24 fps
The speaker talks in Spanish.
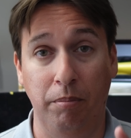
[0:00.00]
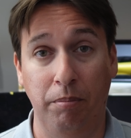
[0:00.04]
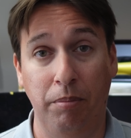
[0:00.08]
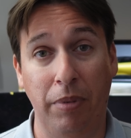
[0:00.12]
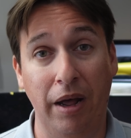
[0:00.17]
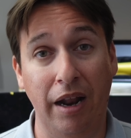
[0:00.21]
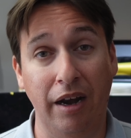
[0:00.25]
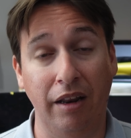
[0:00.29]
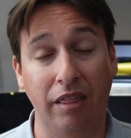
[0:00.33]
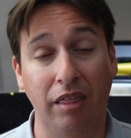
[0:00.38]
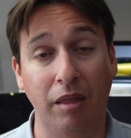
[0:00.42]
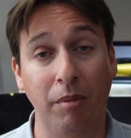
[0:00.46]

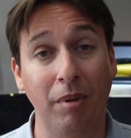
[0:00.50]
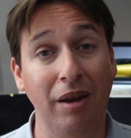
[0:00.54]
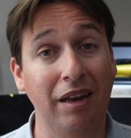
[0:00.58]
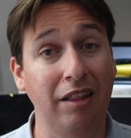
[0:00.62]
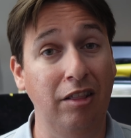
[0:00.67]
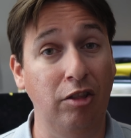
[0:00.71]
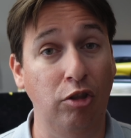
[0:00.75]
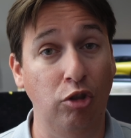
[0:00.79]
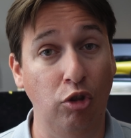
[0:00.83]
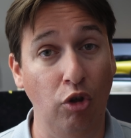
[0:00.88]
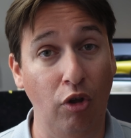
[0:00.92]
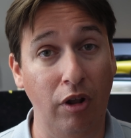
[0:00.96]
para
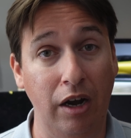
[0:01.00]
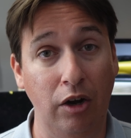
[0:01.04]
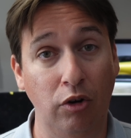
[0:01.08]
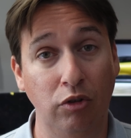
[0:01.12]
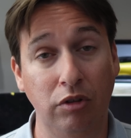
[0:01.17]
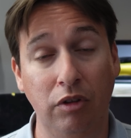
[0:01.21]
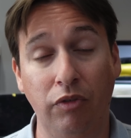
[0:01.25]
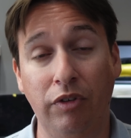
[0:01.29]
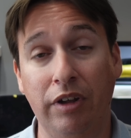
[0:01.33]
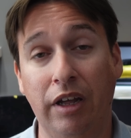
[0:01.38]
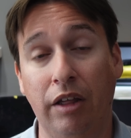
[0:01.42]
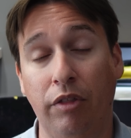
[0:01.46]
recibir todas las
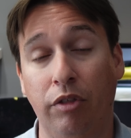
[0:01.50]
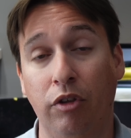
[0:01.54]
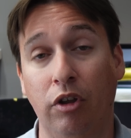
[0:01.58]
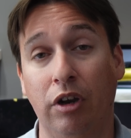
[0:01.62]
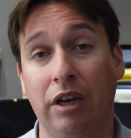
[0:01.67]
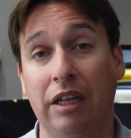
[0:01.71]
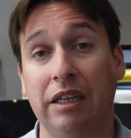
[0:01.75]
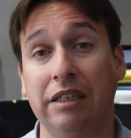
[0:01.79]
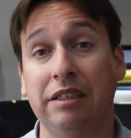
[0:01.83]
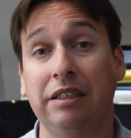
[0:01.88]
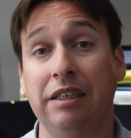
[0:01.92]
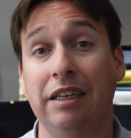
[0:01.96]

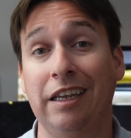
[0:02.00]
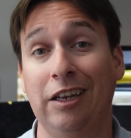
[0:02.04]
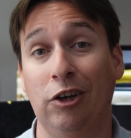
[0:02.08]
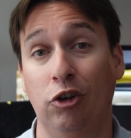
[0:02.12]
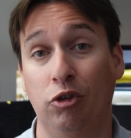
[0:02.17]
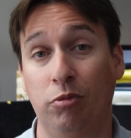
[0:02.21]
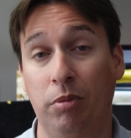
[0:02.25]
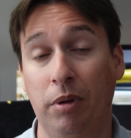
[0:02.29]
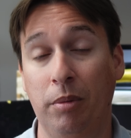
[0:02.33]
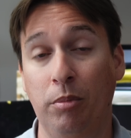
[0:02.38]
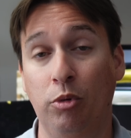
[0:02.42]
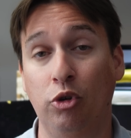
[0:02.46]
notificaciones y
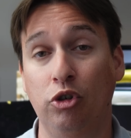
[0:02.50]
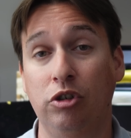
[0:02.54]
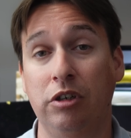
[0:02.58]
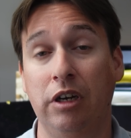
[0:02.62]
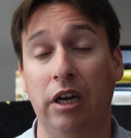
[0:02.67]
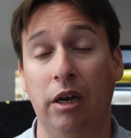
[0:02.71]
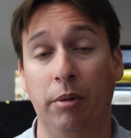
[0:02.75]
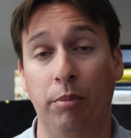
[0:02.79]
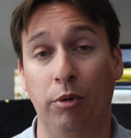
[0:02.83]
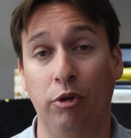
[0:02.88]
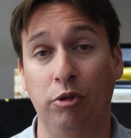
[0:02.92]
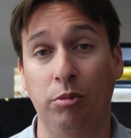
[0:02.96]
nos vemos
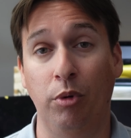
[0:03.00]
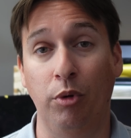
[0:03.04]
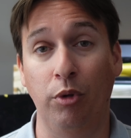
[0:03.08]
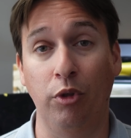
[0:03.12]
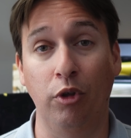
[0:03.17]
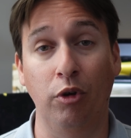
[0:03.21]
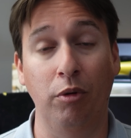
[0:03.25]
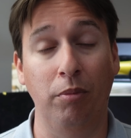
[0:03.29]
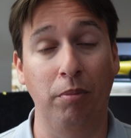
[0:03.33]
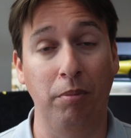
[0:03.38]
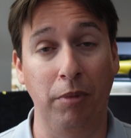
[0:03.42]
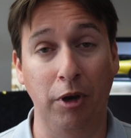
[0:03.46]
en el próximo
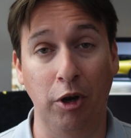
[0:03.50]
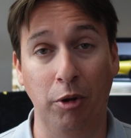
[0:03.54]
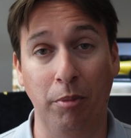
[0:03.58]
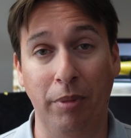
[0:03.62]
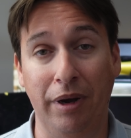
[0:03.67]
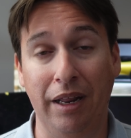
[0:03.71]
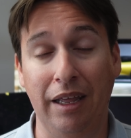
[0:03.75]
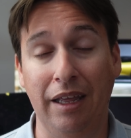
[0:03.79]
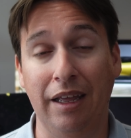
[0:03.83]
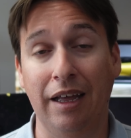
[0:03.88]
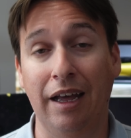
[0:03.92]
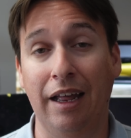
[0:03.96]
vídeo. Mi
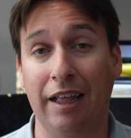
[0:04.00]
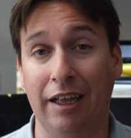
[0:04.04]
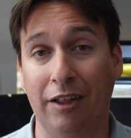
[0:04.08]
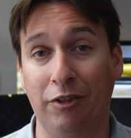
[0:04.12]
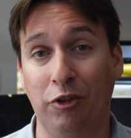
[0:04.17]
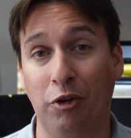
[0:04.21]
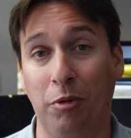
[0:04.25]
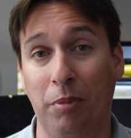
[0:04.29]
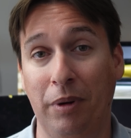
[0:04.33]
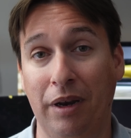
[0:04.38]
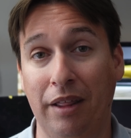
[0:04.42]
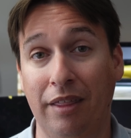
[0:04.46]
nombre,
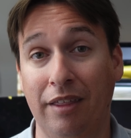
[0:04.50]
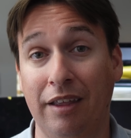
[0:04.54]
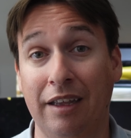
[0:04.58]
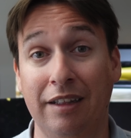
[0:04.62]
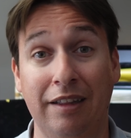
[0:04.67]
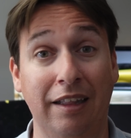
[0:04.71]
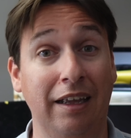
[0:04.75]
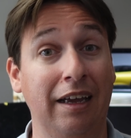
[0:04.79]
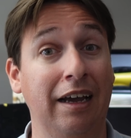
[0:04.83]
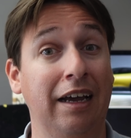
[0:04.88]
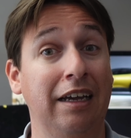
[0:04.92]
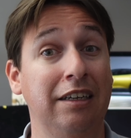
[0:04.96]
Alejandro Pérez. Que
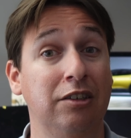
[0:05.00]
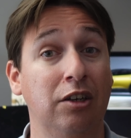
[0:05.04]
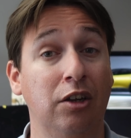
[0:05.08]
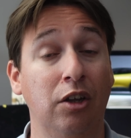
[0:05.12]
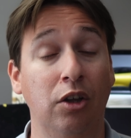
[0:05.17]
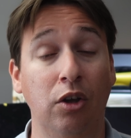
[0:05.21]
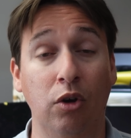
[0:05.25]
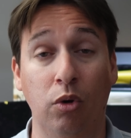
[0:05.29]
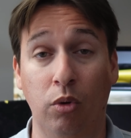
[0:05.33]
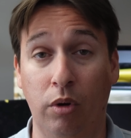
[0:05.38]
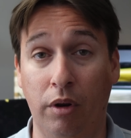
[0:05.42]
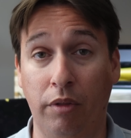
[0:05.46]
tengáis
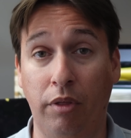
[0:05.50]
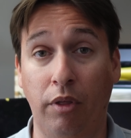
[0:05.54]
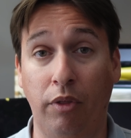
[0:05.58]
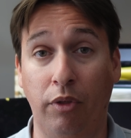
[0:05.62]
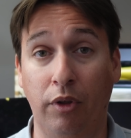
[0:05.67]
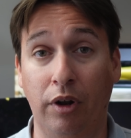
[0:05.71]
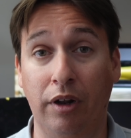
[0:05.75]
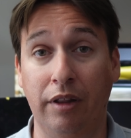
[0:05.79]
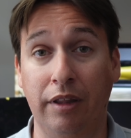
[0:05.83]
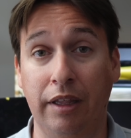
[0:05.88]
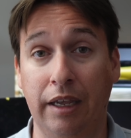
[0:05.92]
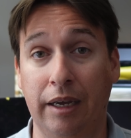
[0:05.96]
una
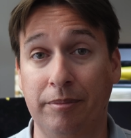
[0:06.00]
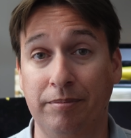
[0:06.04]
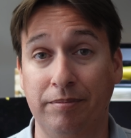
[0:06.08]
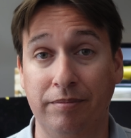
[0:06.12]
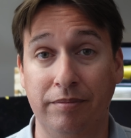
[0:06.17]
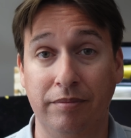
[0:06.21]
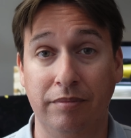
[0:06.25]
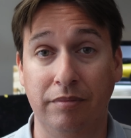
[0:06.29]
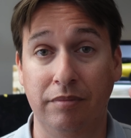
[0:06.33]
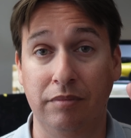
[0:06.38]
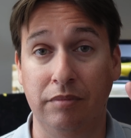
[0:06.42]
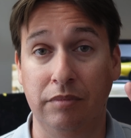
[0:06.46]
excepcional día.
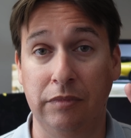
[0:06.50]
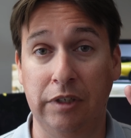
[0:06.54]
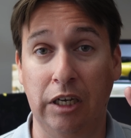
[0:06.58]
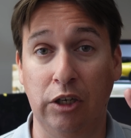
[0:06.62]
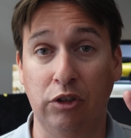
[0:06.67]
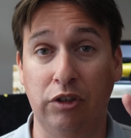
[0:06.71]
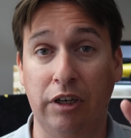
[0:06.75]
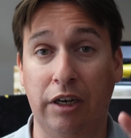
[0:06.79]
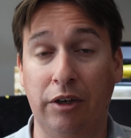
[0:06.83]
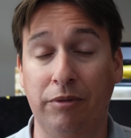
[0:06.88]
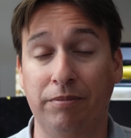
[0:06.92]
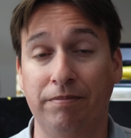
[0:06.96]
Chao,
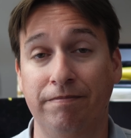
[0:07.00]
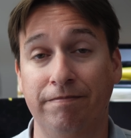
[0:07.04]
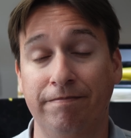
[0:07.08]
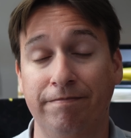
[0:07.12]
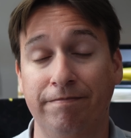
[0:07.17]
chao.